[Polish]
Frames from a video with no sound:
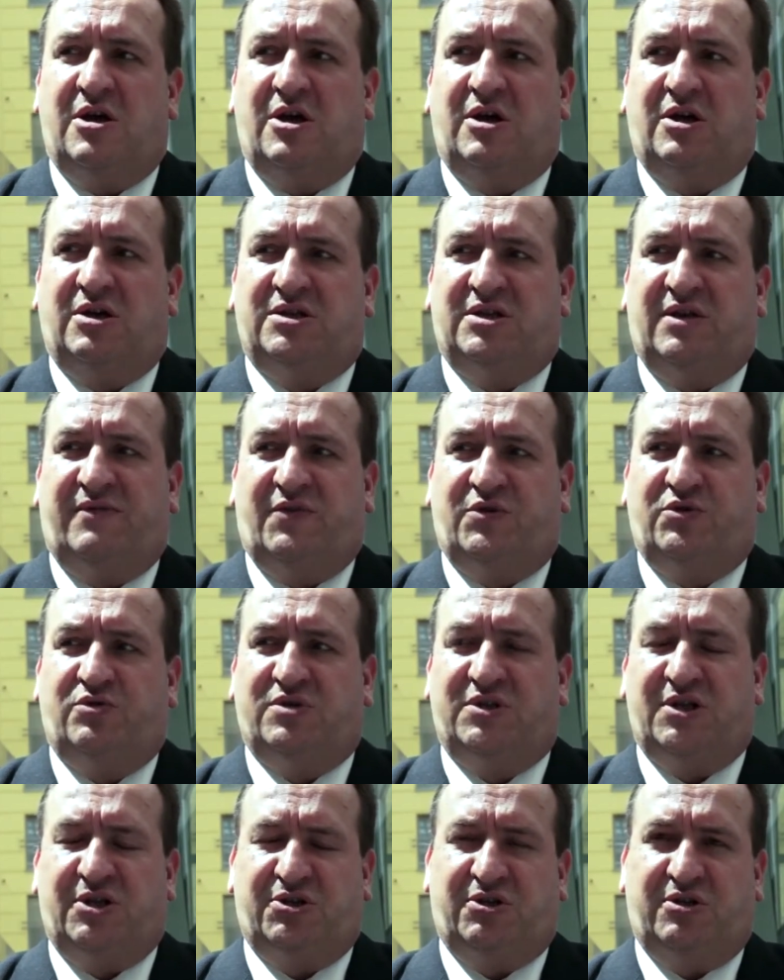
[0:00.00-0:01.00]
e,
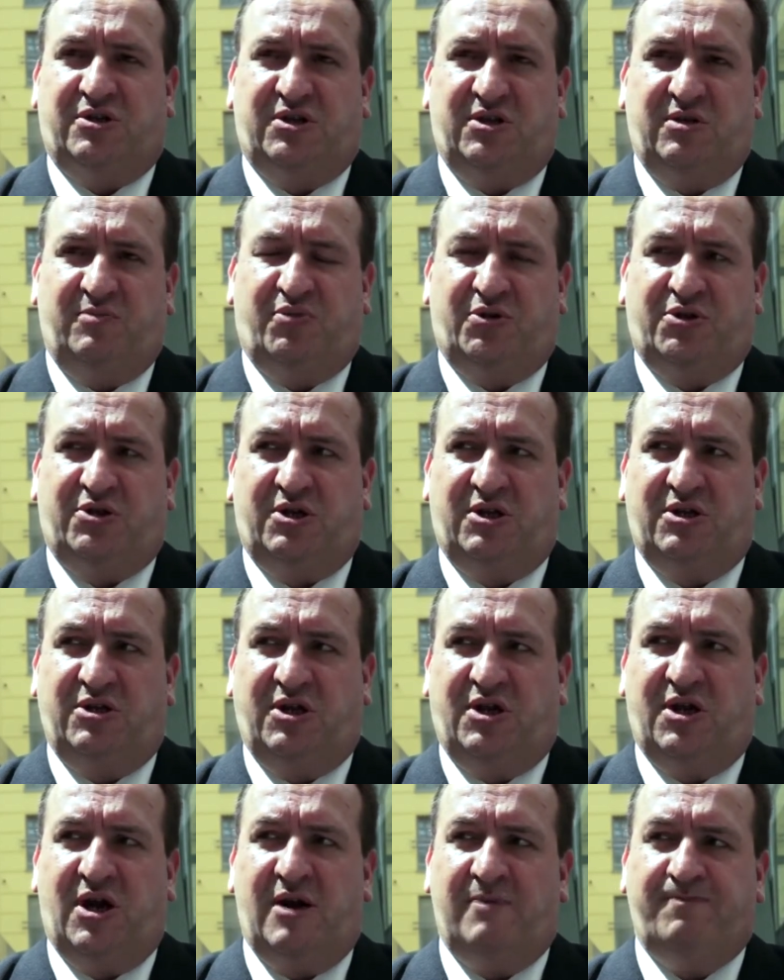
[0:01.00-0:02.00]
zawodu zarządcy i
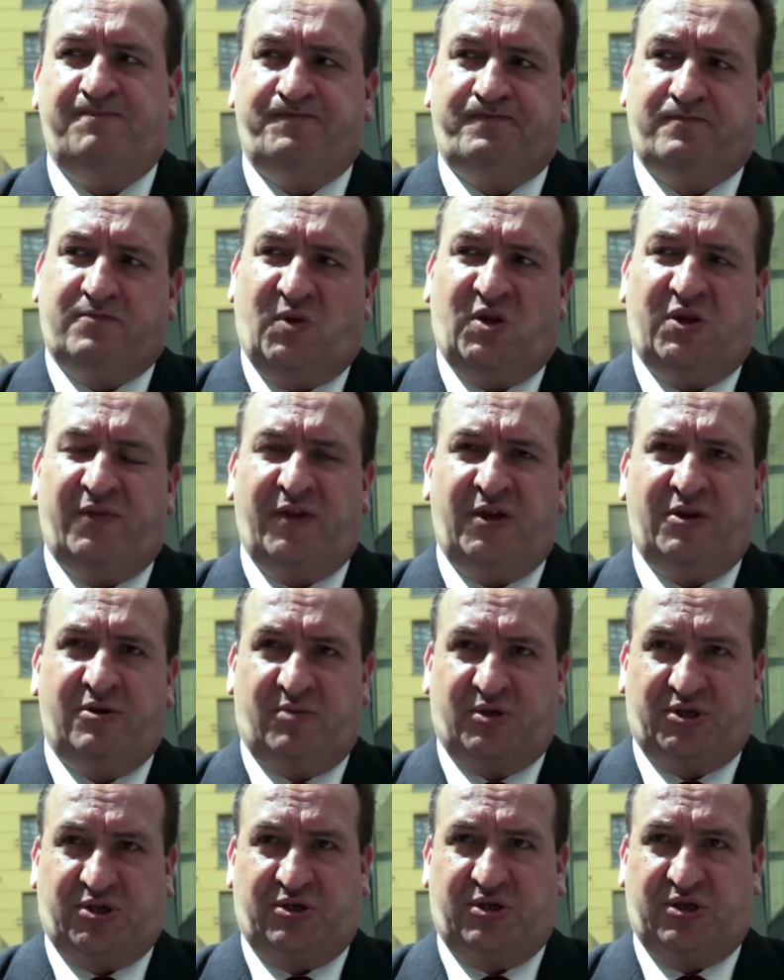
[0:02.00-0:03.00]
pośrednika, no to
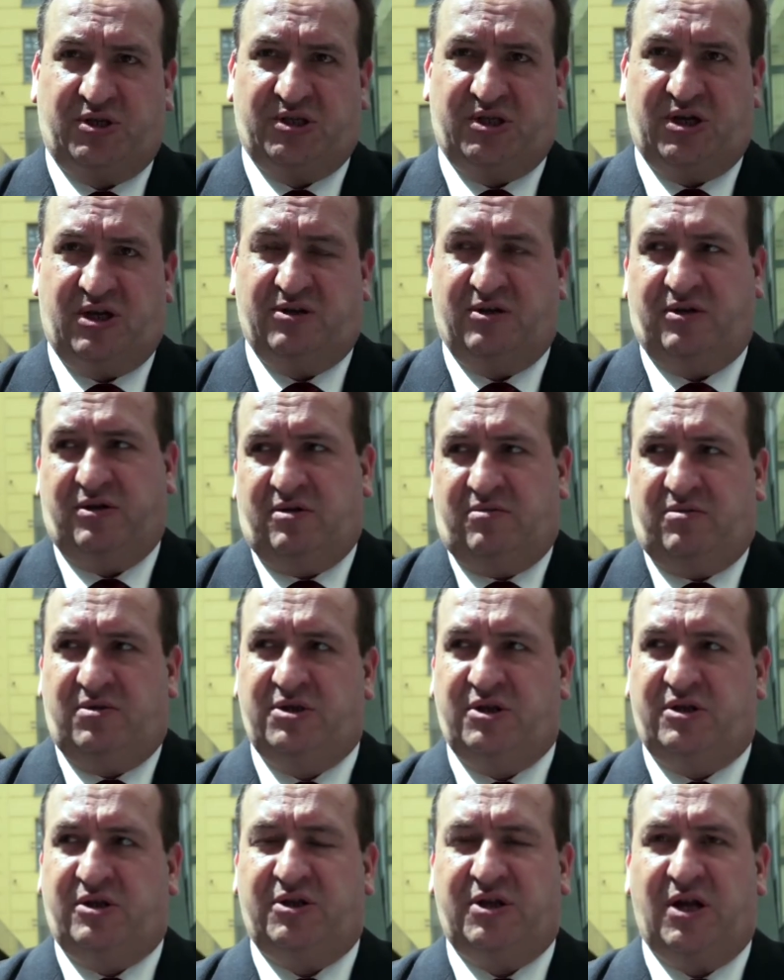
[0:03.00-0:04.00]
wiadomo co się stanie. To
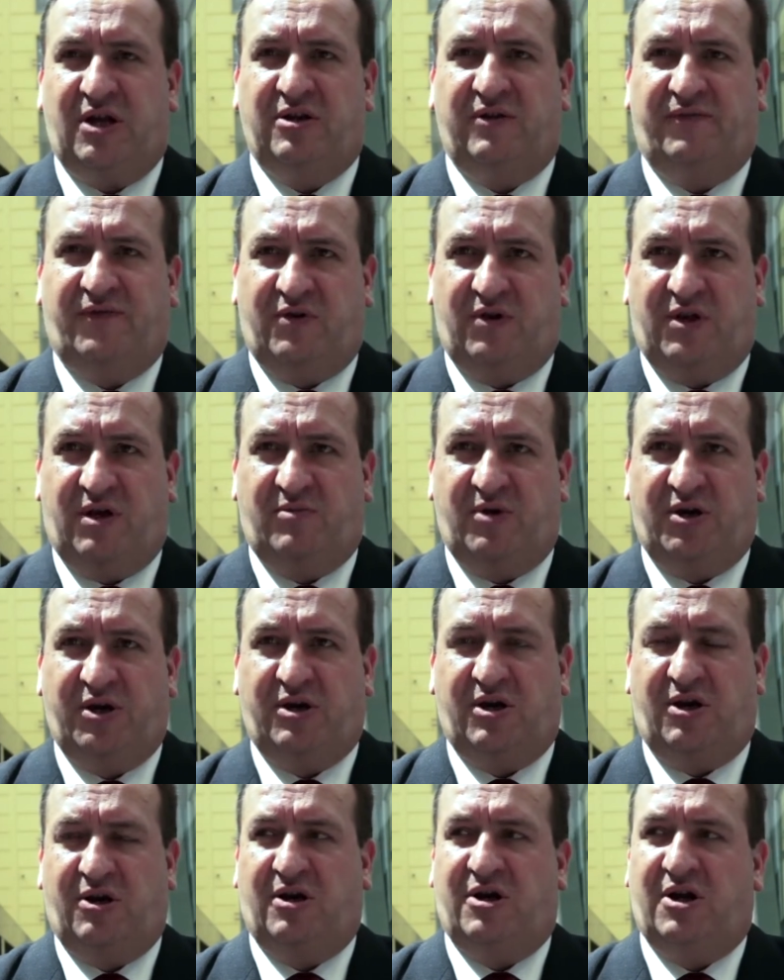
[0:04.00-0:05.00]
będzie totalnie wolna
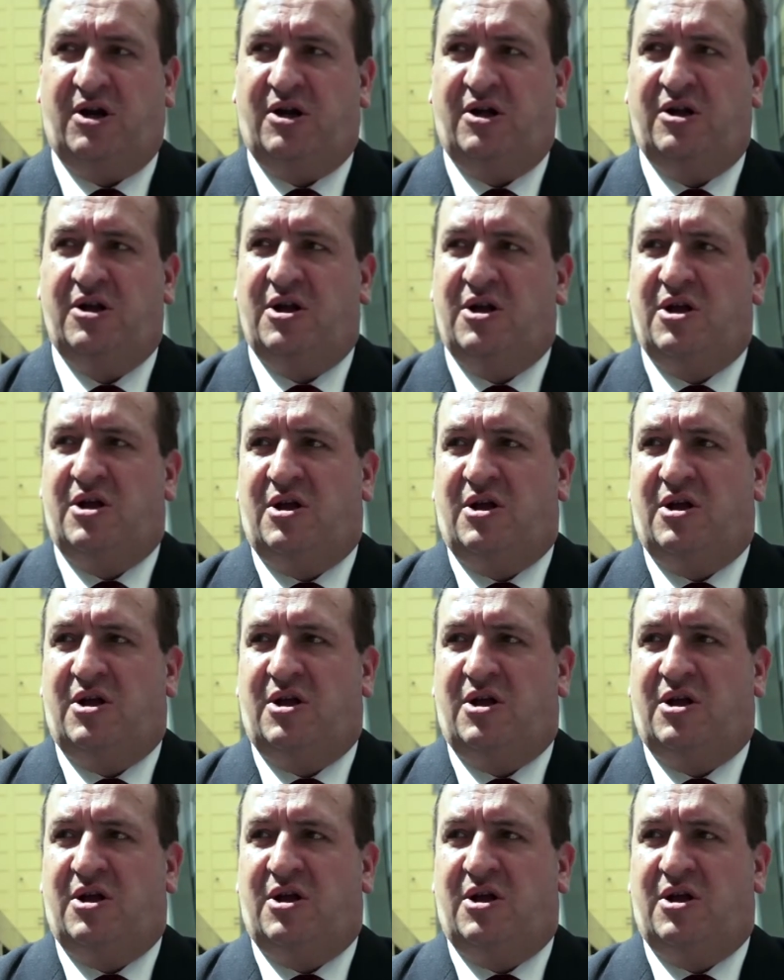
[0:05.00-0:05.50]
amerykanka.